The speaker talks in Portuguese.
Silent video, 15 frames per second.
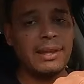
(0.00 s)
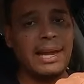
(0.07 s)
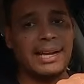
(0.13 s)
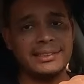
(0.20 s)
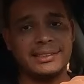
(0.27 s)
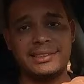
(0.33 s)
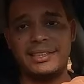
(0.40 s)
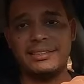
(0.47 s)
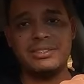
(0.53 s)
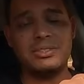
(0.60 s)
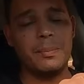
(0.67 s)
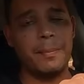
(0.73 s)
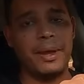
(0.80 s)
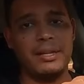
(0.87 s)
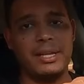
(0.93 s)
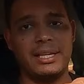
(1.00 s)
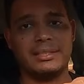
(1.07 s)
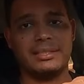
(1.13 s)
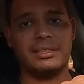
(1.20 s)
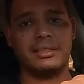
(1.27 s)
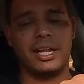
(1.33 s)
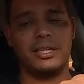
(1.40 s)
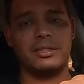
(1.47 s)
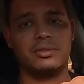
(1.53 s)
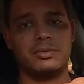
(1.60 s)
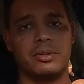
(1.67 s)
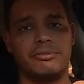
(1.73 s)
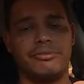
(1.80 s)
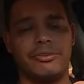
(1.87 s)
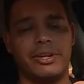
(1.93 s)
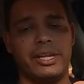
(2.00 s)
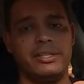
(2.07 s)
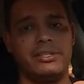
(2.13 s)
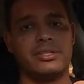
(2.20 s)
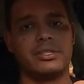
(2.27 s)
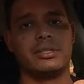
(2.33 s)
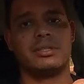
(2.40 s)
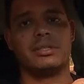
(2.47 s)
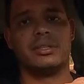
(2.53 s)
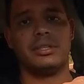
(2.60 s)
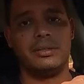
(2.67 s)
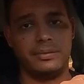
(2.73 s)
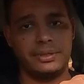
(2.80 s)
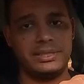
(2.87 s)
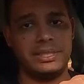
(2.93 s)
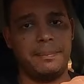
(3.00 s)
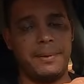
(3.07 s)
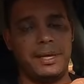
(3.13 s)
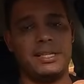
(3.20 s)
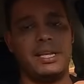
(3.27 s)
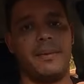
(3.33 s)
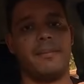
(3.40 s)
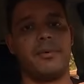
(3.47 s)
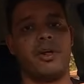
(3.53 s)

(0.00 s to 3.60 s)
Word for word: A chance de um pedestre entrar na sua frente e você perder a